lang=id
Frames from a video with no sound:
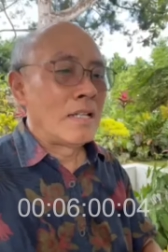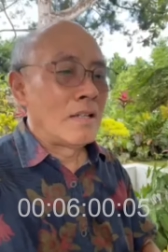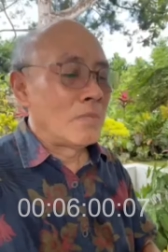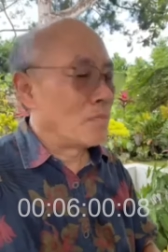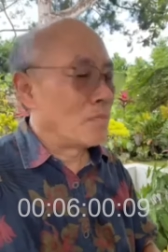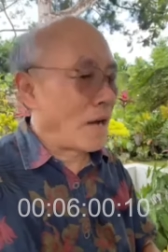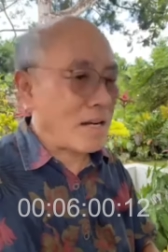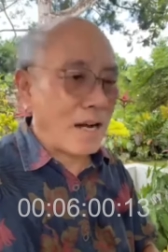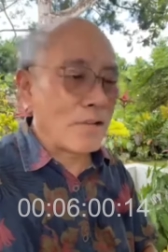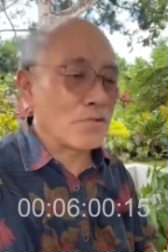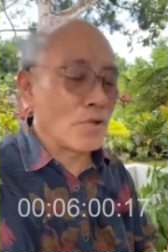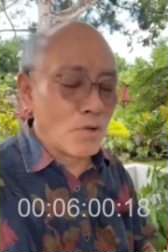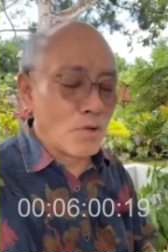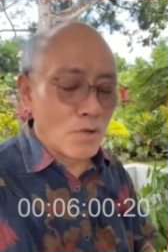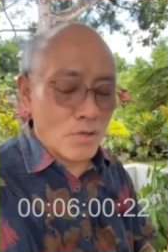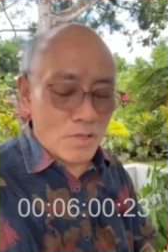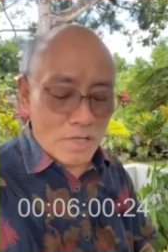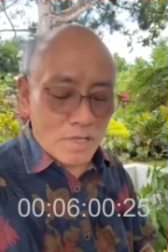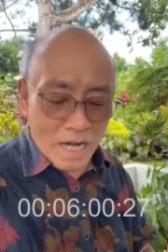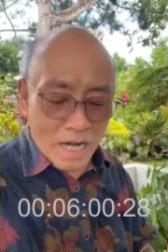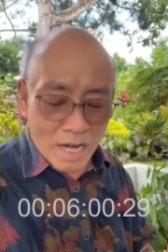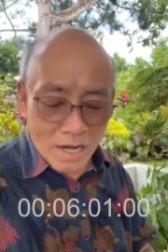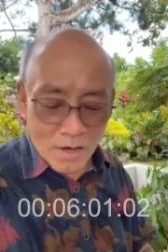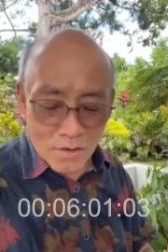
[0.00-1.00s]
Maka
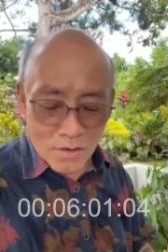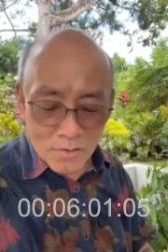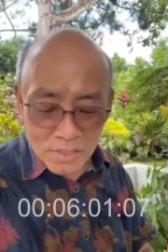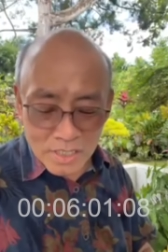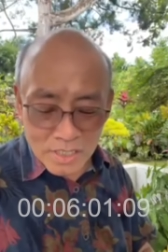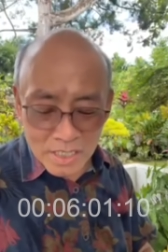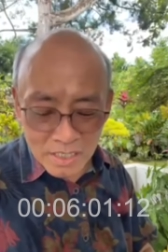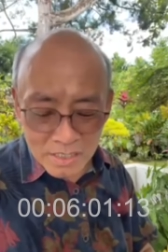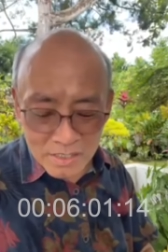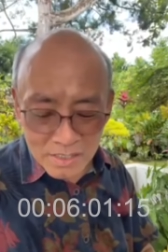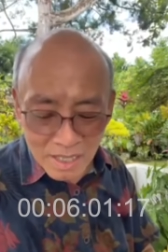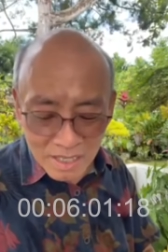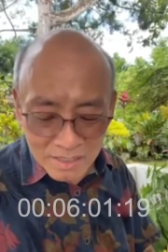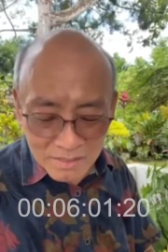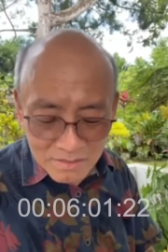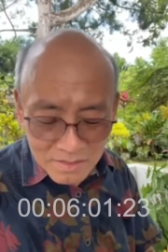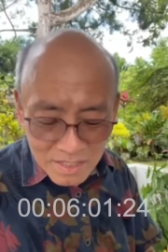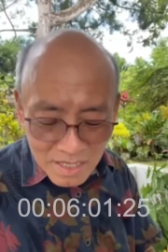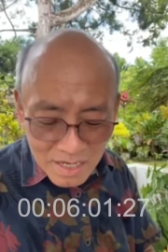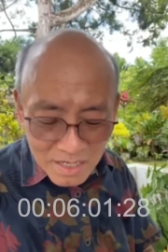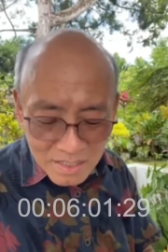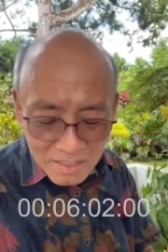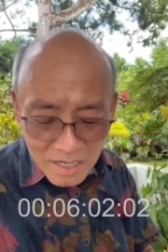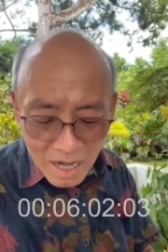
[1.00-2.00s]
itu kalau kita
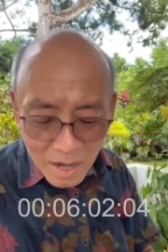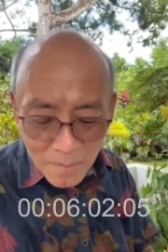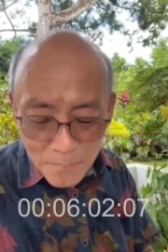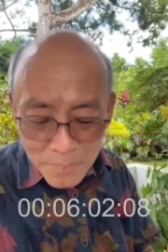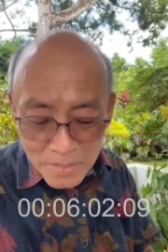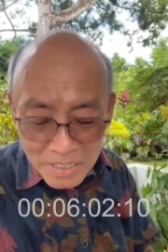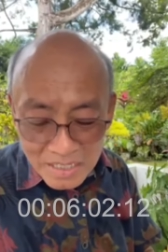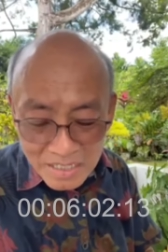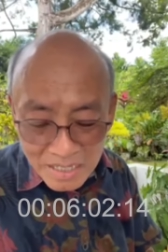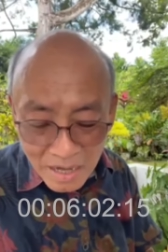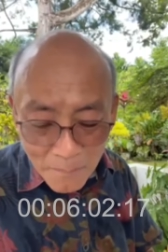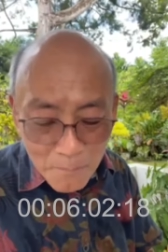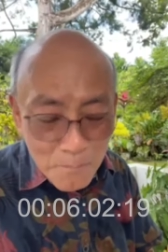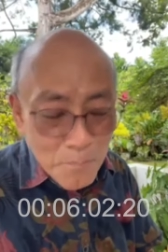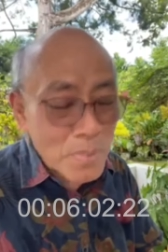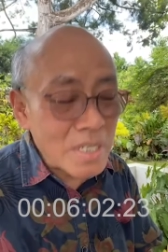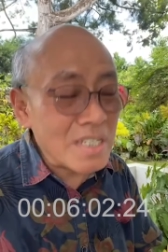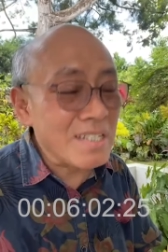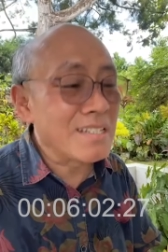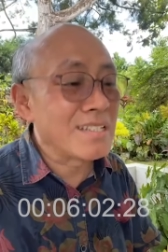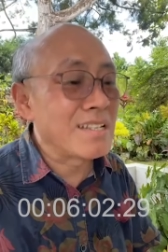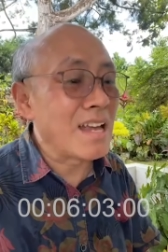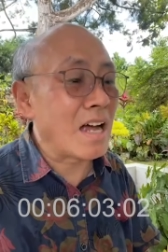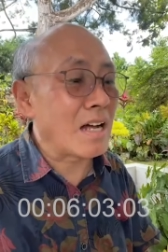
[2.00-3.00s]
tidak bisa
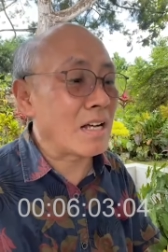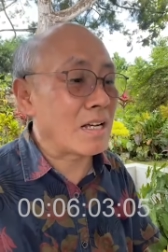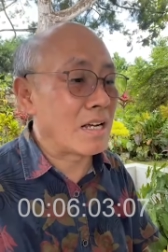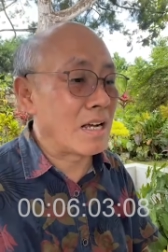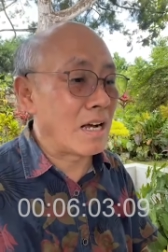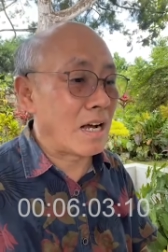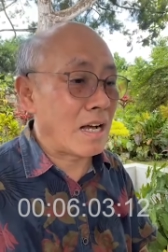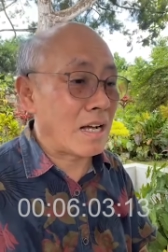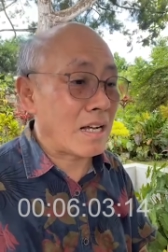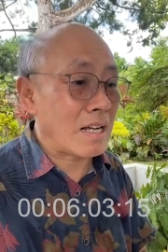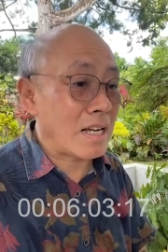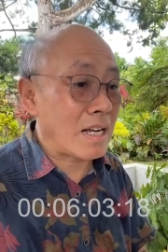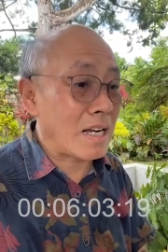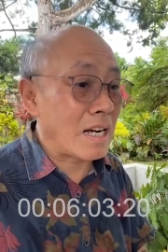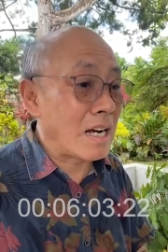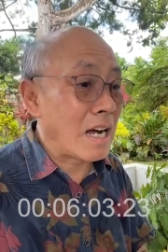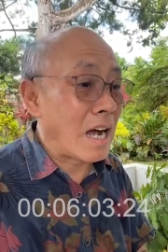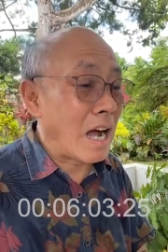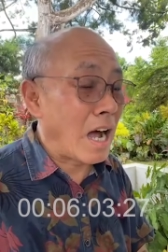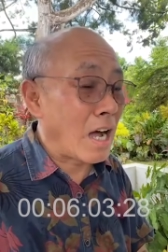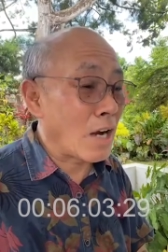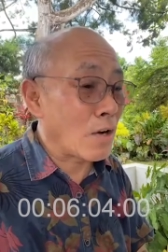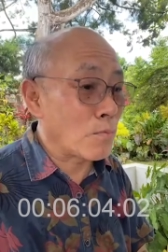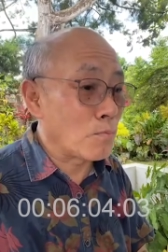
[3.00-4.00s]
menjaga
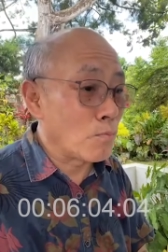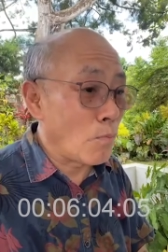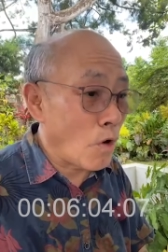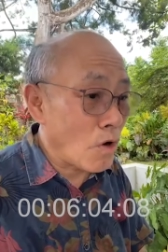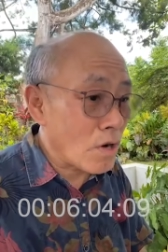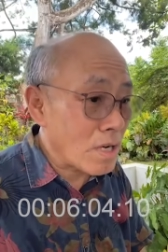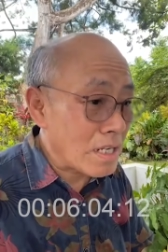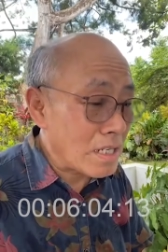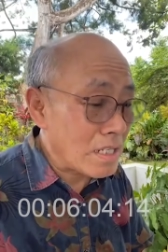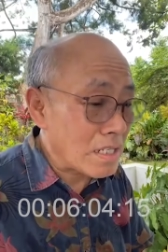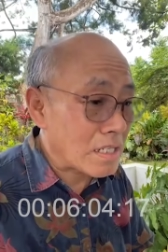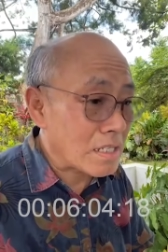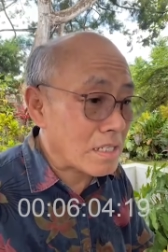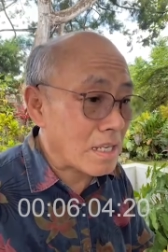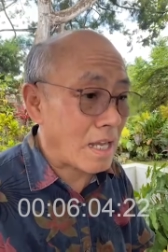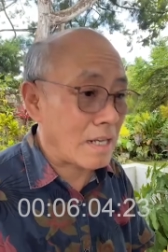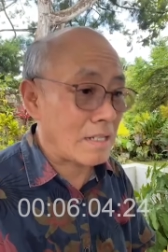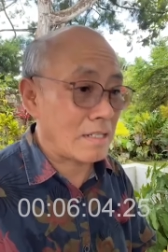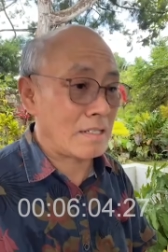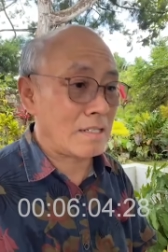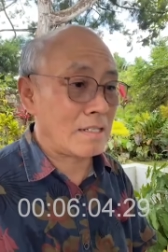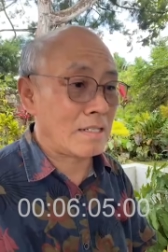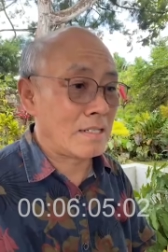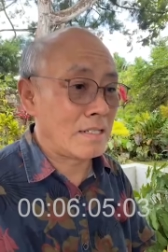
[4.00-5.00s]

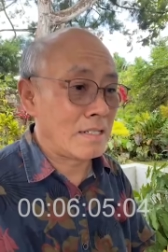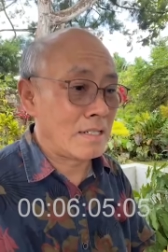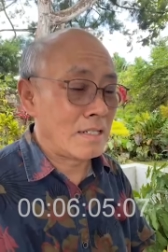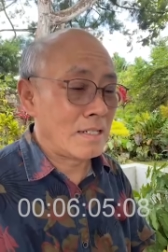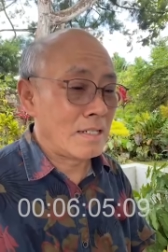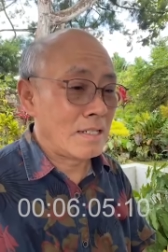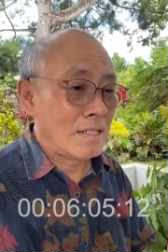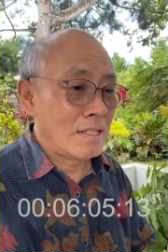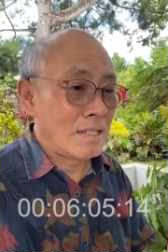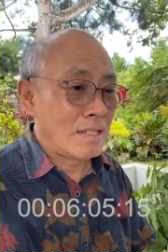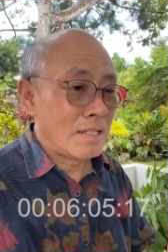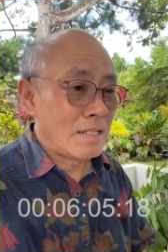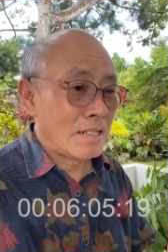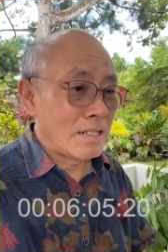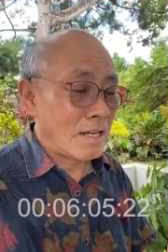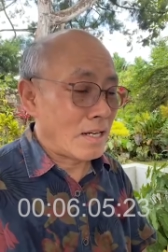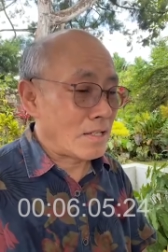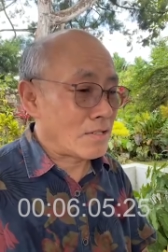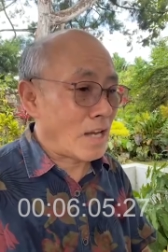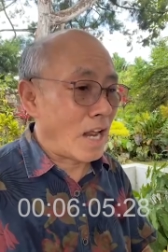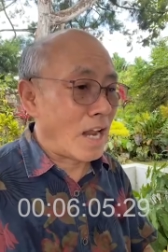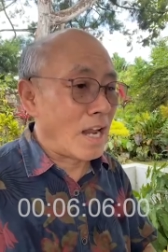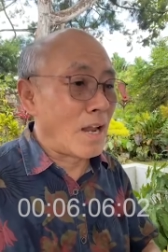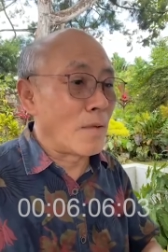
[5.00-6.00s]
keharmonisan
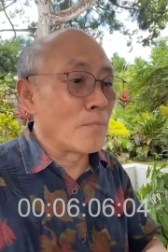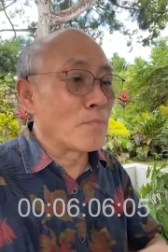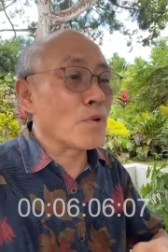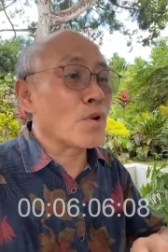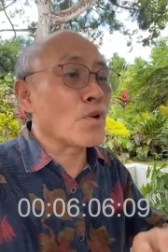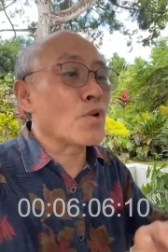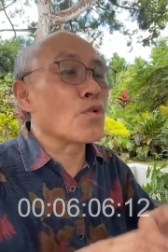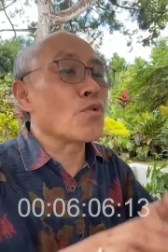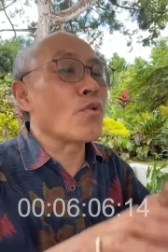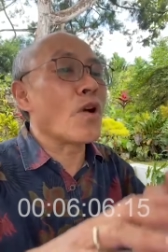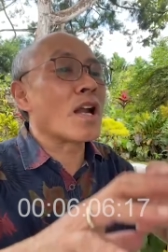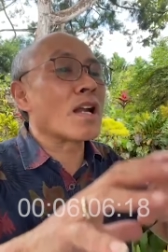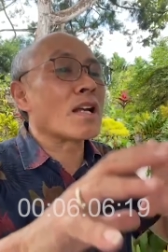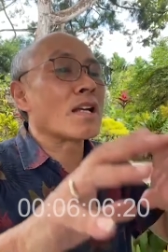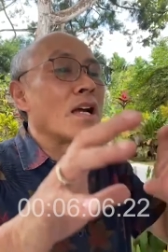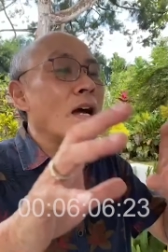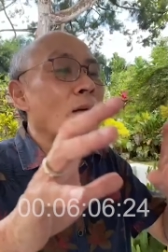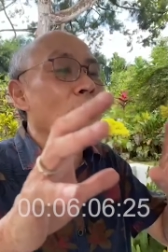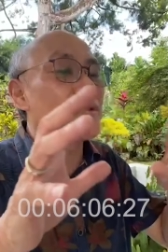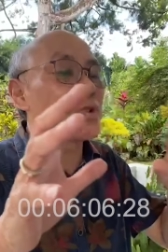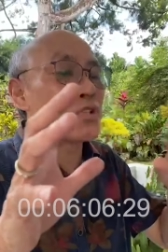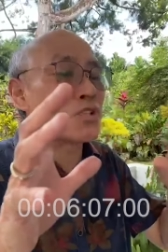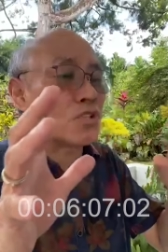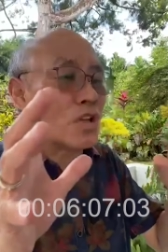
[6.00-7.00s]
di dalam
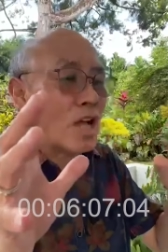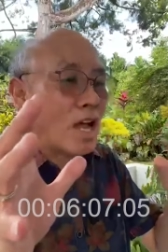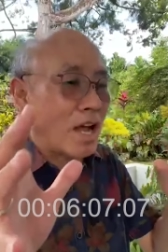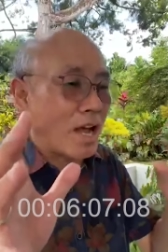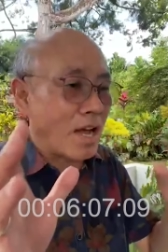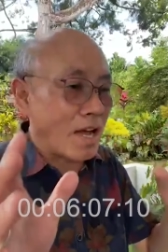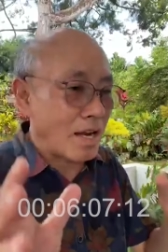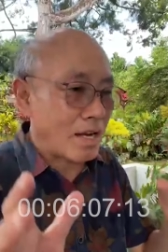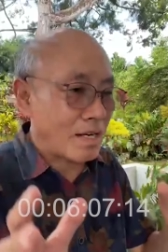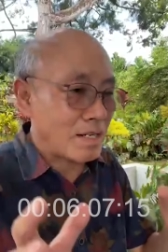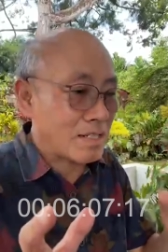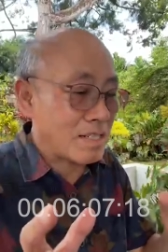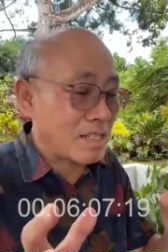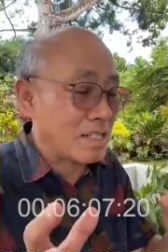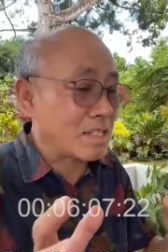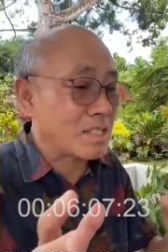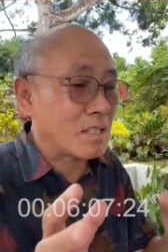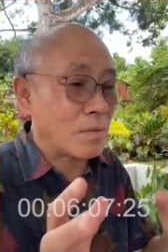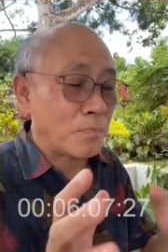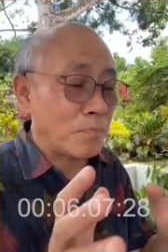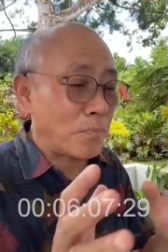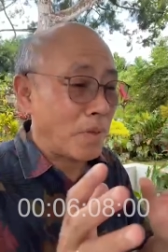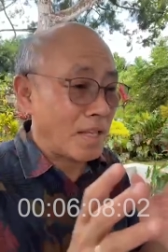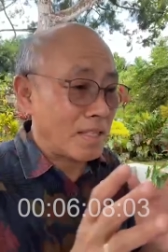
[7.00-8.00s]
keluarga besar si
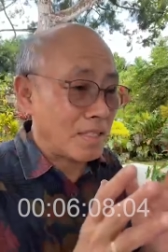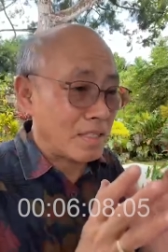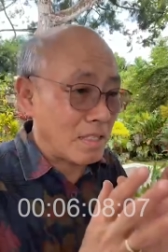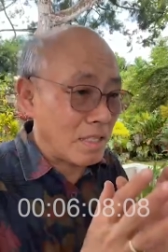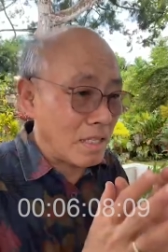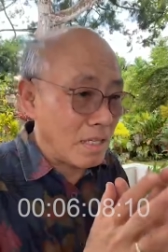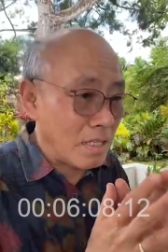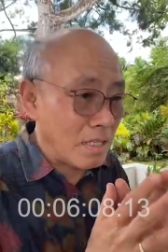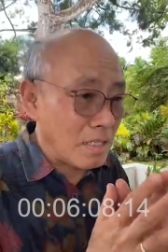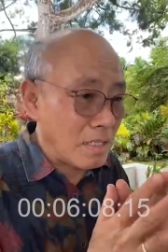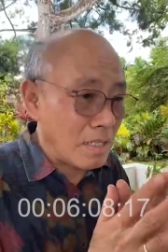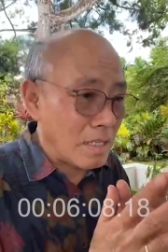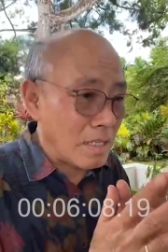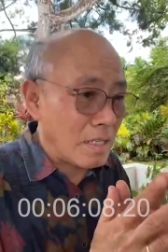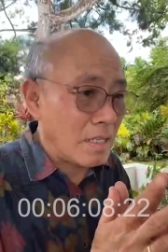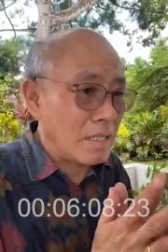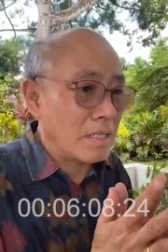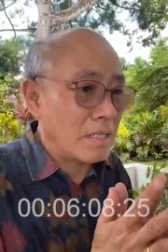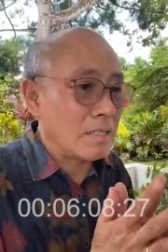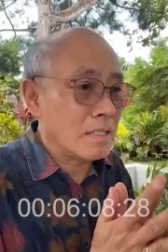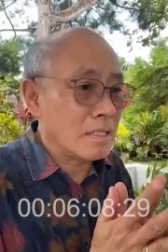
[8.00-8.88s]
cepat ini,